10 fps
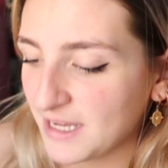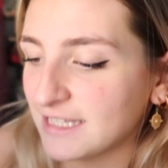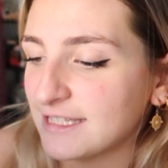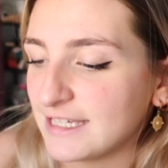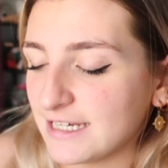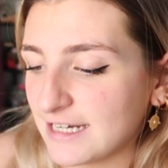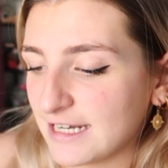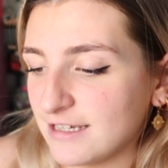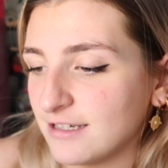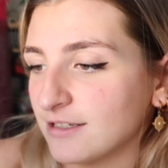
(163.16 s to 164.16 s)

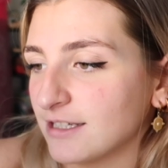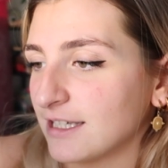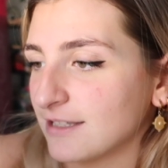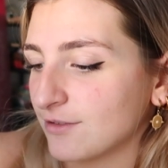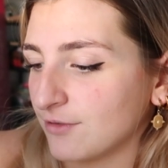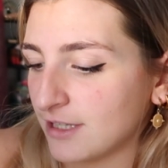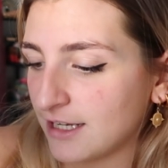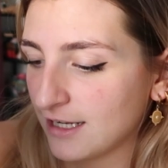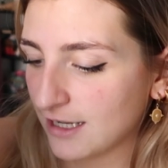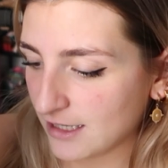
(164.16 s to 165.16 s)
article, qu'est-ce qu'on
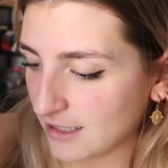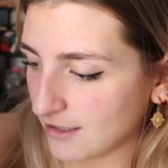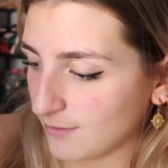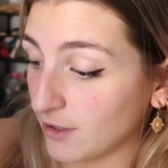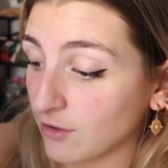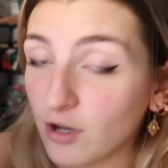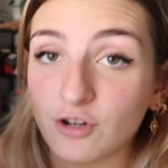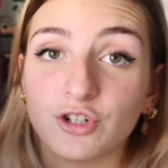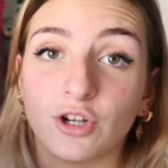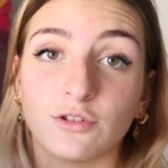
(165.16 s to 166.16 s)
a là Bah encore
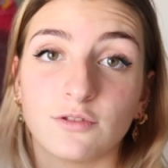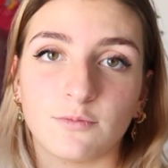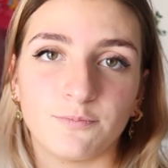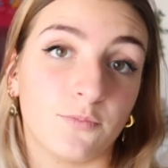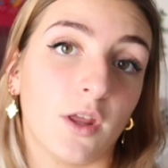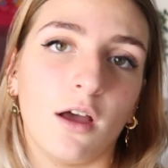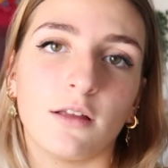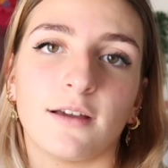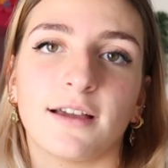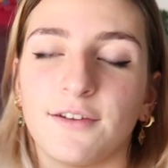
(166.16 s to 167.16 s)
un short,
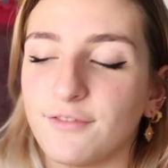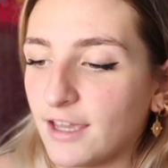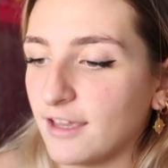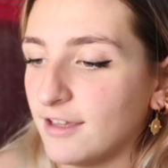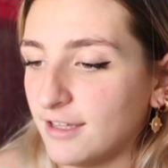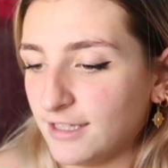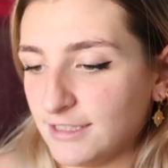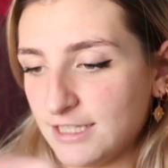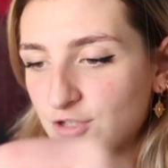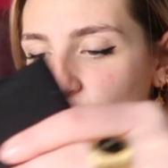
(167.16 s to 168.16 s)
Enfin qu'à faire
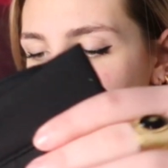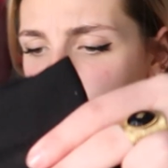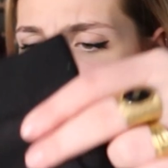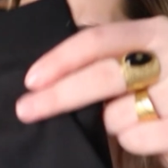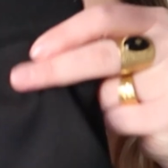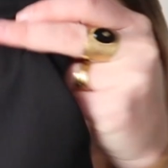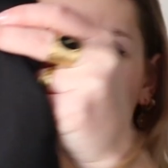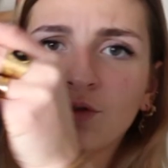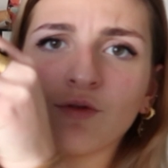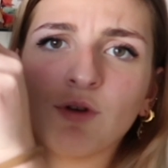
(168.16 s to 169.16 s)
crois que j'avais commandé
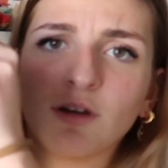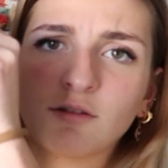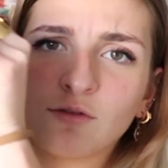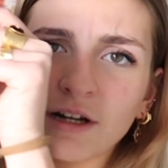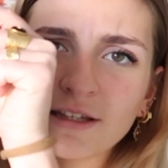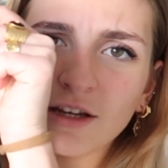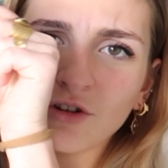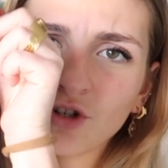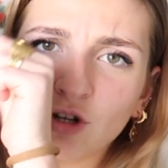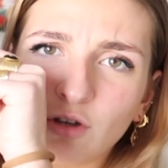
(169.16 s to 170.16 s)
que deux. Hein. Donc là c'est
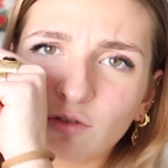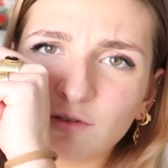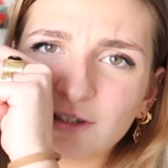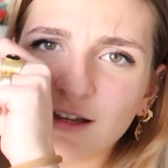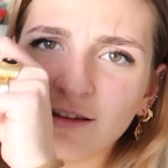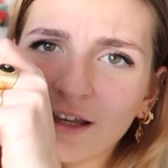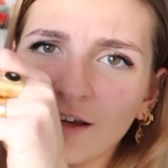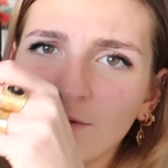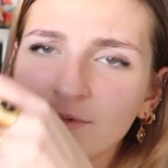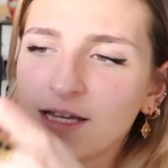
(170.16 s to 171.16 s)
un short cintré
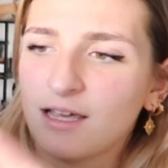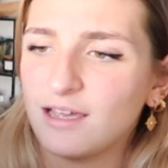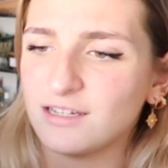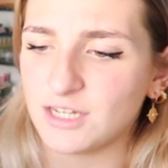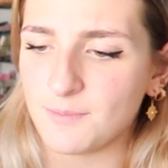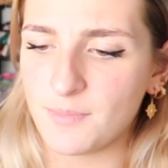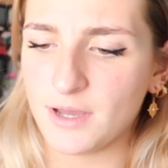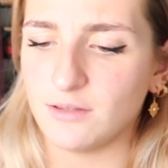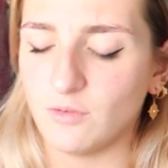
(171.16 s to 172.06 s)
comme ça. J'aime pas